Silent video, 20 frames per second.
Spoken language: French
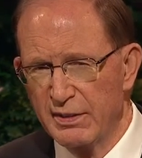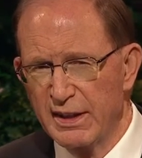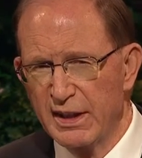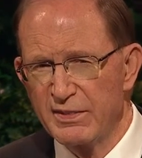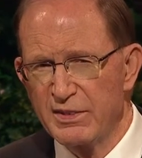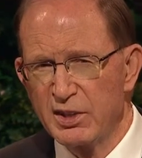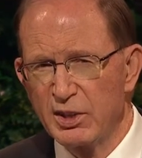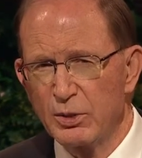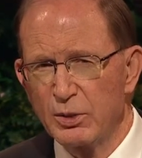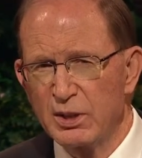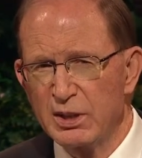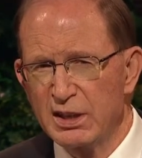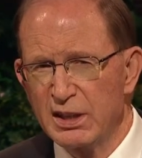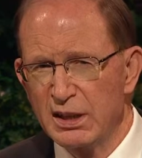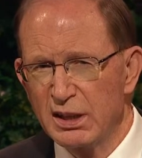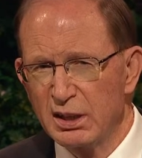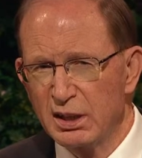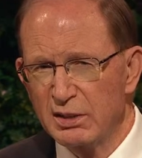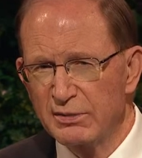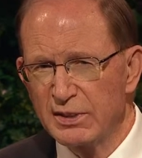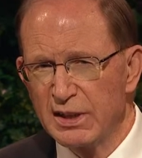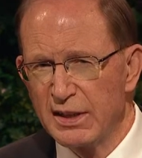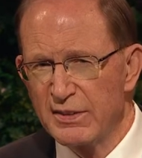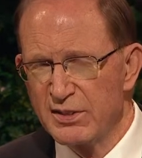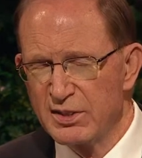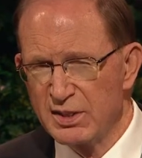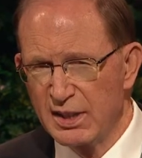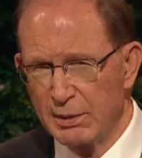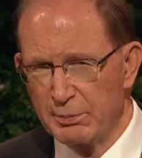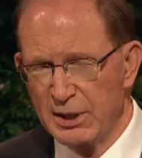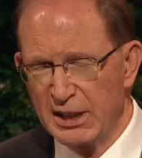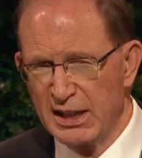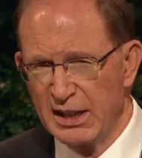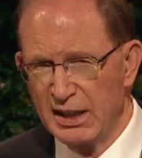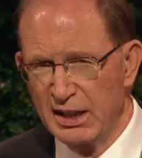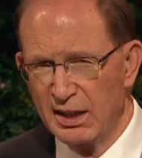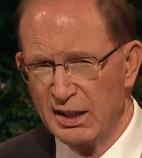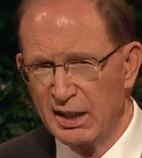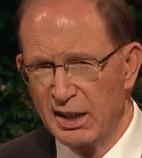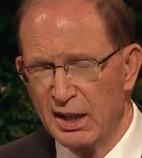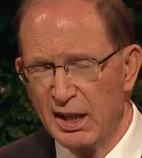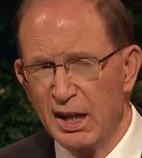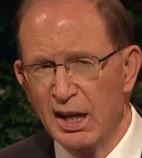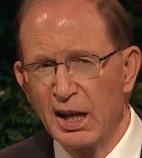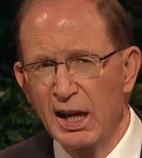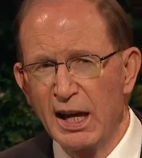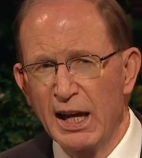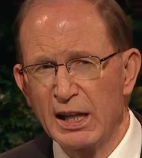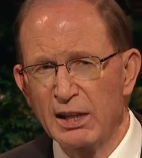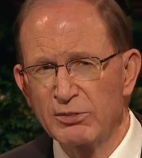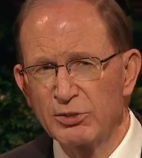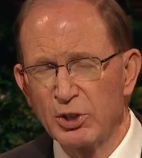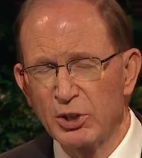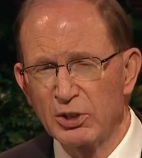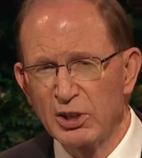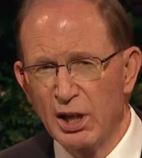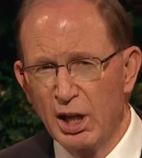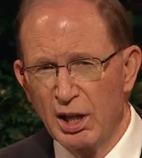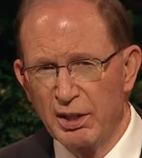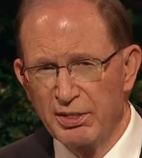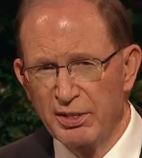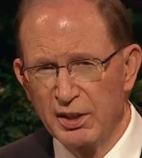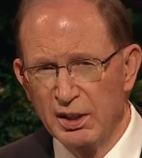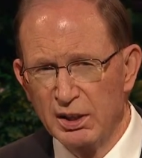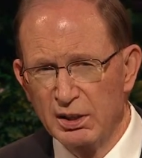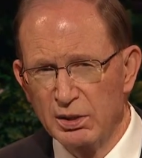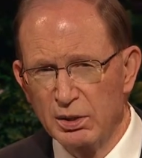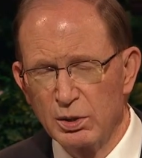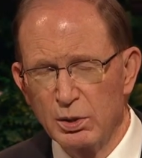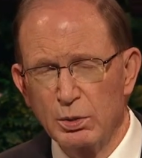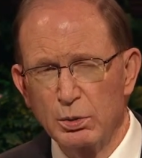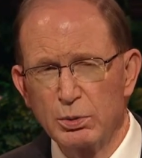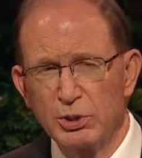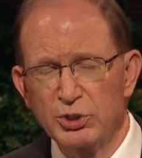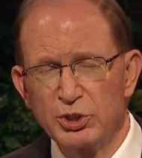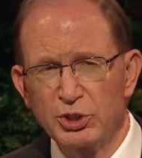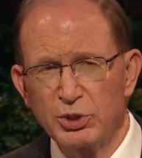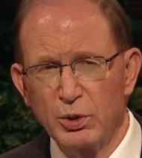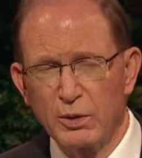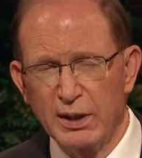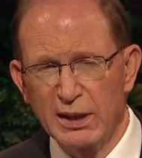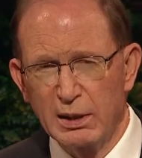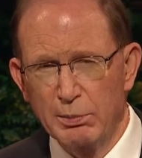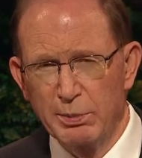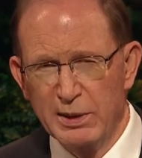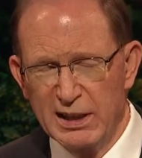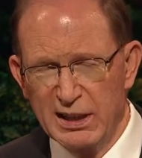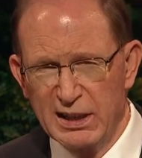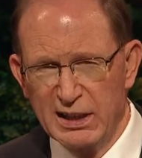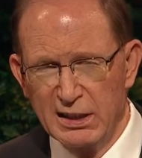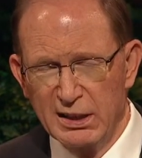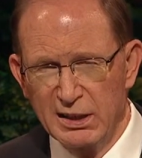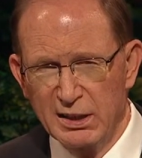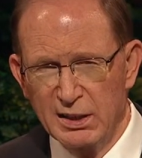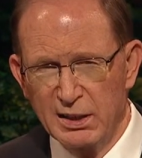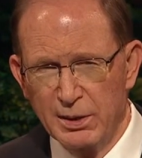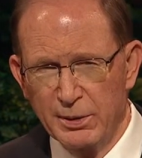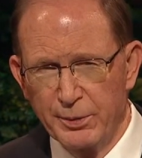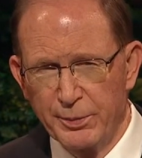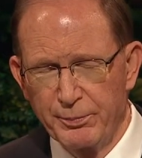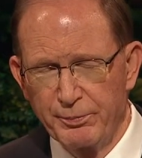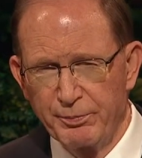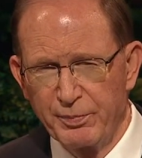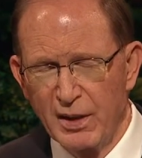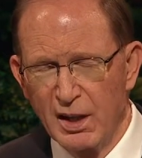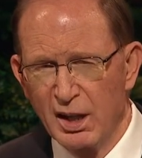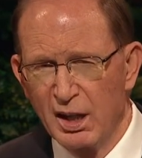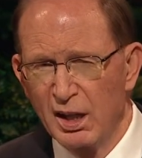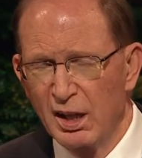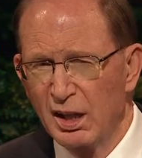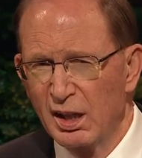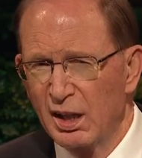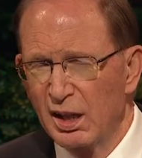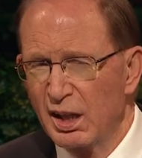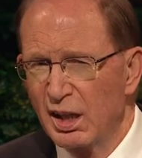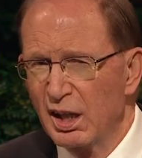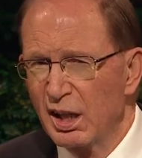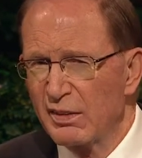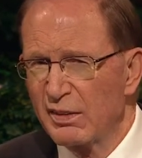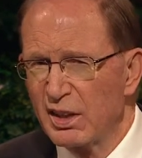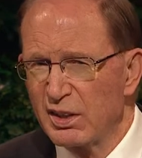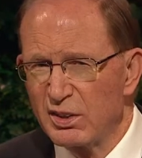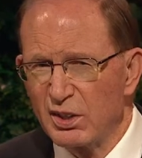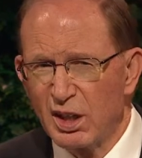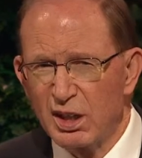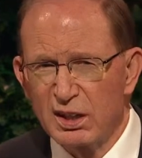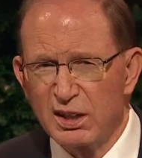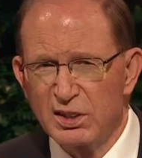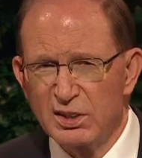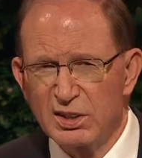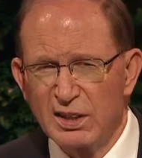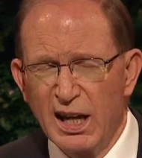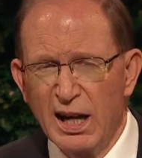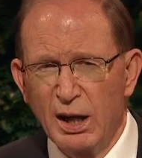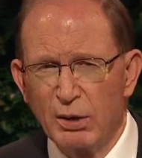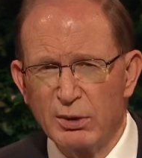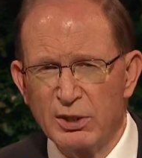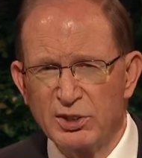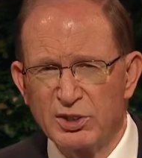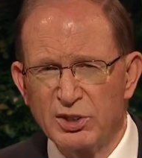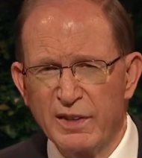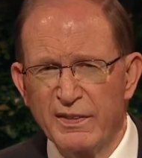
Cependant, leur maître comprenait parfaitement que le supplice de Gethsemane et du Golgotha allait bientôt commencer.